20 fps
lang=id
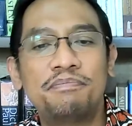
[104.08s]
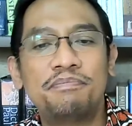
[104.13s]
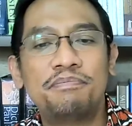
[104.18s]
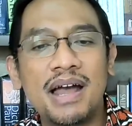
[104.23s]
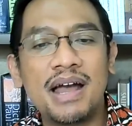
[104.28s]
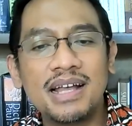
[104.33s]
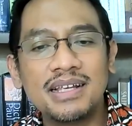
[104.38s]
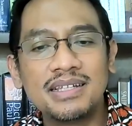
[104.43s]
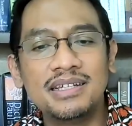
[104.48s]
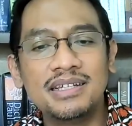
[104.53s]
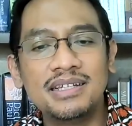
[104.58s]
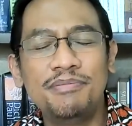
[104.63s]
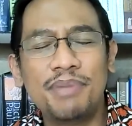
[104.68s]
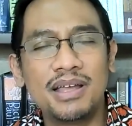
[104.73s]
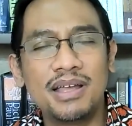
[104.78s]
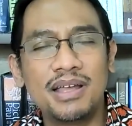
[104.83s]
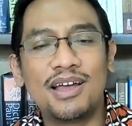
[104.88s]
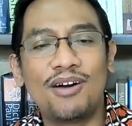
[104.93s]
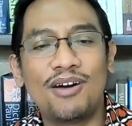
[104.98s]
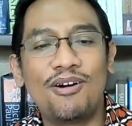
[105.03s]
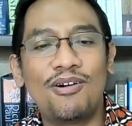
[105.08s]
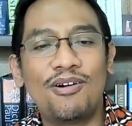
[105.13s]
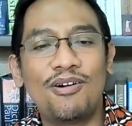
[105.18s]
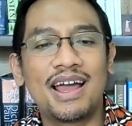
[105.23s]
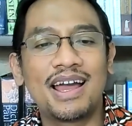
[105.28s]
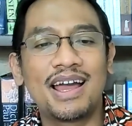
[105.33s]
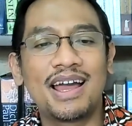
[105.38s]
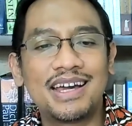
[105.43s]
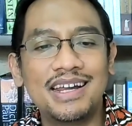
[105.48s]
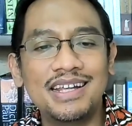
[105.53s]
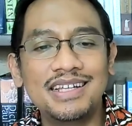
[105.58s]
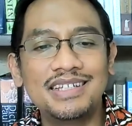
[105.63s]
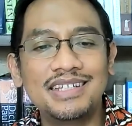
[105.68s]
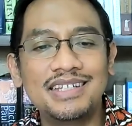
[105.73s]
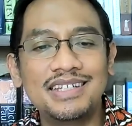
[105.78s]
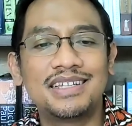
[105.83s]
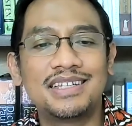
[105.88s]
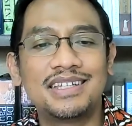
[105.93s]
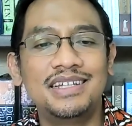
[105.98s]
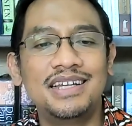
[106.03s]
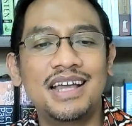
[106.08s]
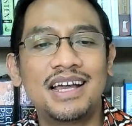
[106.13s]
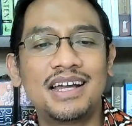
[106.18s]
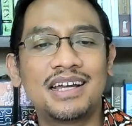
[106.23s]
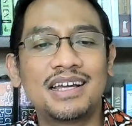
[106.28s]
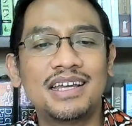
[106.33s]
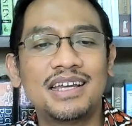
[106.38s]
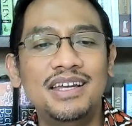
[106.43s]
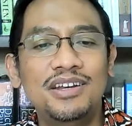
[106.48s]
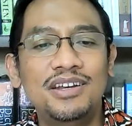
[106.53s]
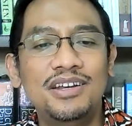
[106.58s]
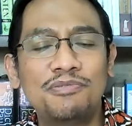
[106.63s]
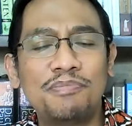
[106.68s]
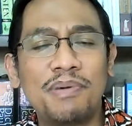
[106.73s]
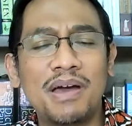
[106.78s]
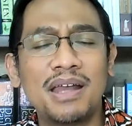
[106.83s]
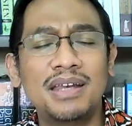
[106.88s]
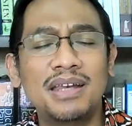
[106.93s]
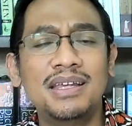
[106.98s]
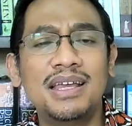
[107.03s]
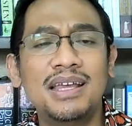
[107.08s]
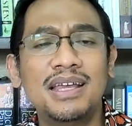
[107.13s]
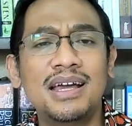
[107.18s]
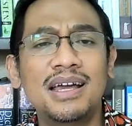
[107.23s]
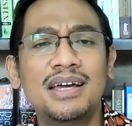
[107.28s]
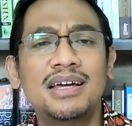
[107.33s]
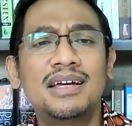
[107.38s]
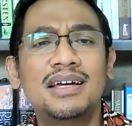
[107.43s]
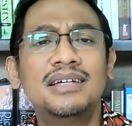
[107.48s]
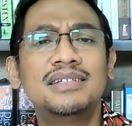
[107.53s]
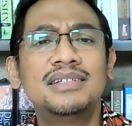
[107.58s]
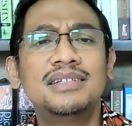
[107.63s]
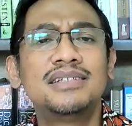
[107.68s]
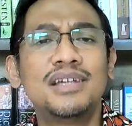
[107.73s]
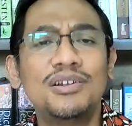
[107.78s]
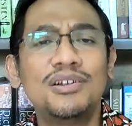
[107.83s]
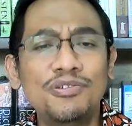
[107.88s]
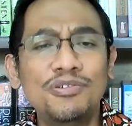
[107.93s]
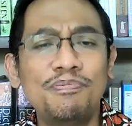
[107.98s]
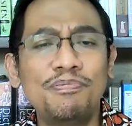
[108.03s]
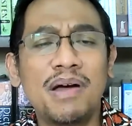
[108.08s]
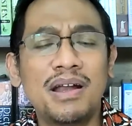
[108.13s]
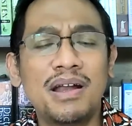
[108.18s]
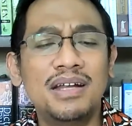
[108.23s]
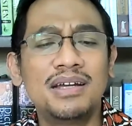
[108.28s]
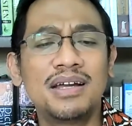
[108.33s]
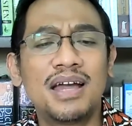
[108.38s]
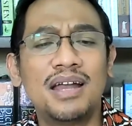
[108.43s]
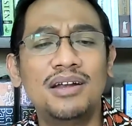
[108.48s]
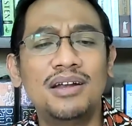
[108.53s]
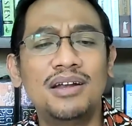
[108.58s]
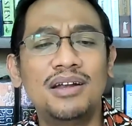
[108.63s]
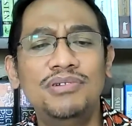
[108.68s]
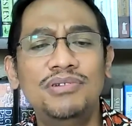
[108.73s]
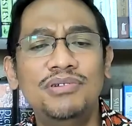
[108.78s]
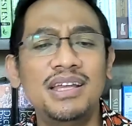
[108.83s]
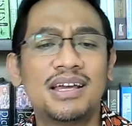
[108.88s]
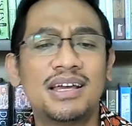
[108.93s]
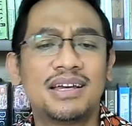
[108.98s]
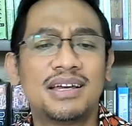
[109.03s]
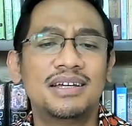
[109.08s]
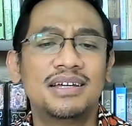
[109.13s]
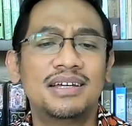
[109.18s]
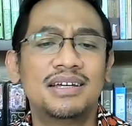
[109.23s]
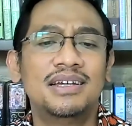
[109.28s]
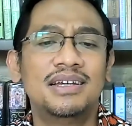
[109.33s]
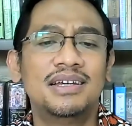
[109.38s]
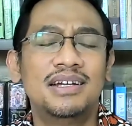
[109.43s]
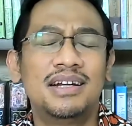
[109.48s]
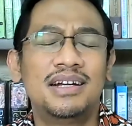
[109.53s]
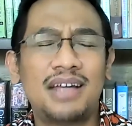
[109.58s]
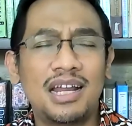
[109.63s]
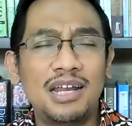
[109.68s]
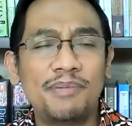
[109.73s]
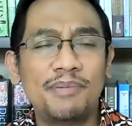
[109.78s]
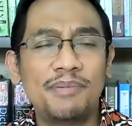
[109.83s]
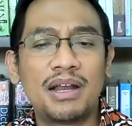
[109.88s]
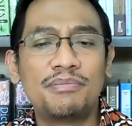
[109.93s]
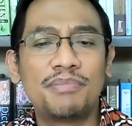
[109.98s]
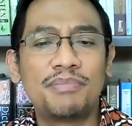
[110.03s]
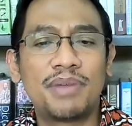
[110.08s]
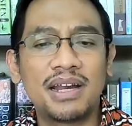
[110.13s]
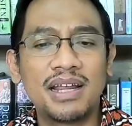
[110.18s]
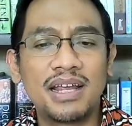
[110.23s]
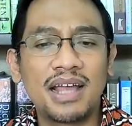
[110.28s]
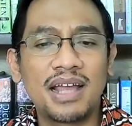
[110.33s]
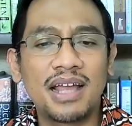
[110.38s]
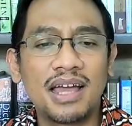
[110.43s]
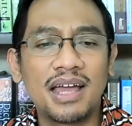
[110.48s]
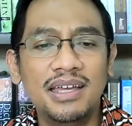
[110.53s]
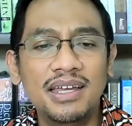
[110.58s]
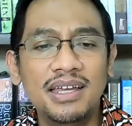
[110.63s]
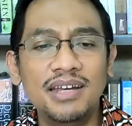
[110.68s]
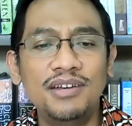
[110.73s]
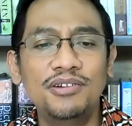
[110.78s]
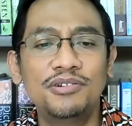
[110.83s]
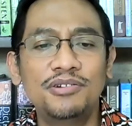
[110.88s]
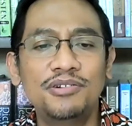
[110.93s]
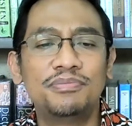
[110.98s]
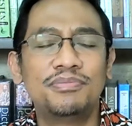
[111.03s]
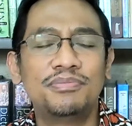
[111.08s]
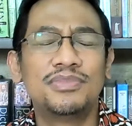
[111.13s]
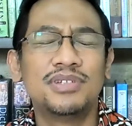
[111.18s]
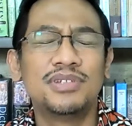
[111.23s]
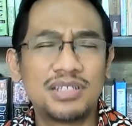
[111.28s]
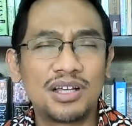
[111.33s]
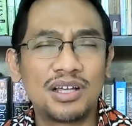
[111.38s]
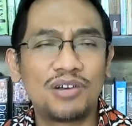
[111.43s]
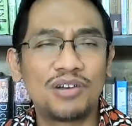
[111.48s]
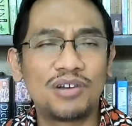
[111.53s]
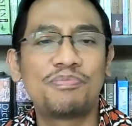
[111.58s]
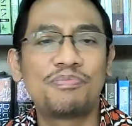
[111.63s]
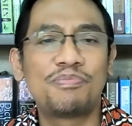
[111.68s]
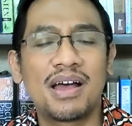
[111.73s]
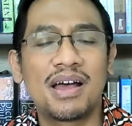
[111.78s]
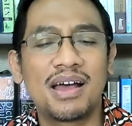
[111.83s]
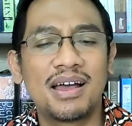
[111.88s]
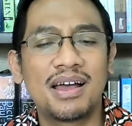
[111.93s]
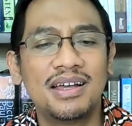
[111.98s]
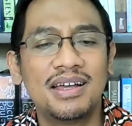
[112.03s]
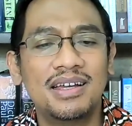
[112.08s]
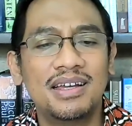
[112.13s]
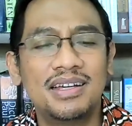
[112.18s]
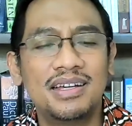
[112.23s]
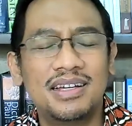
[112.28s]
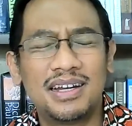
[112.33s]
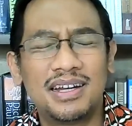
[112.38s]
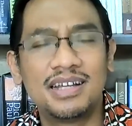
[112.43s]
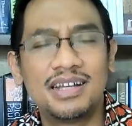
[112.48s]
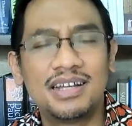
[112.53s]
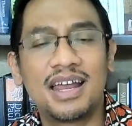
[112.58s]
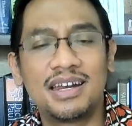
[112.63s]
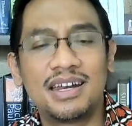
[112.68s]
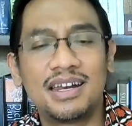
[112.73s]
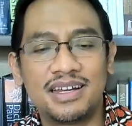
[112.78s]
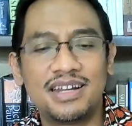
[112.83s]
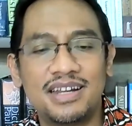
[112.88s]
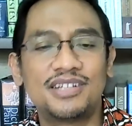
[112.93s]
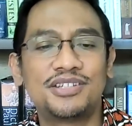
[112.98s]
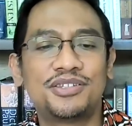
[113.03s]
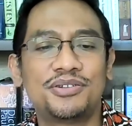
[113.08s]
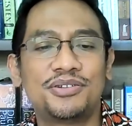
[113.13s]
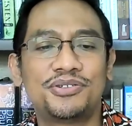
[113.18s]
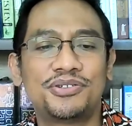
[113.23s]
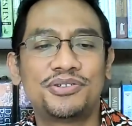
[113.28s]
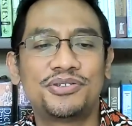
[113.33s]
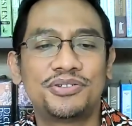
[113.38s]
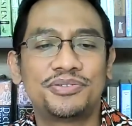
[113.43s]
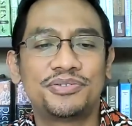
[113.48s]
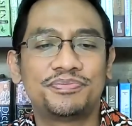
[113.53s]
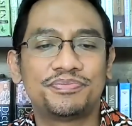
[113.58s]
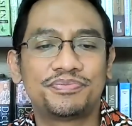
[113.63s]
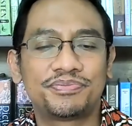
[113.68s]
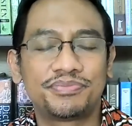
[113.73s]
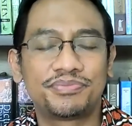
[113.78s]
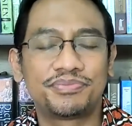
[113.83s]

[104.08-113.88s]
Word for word: Masih banyak orang Kristen yang kehidupannya serupa dengan dunia daripada mereka hidup serupa dengan Kristus.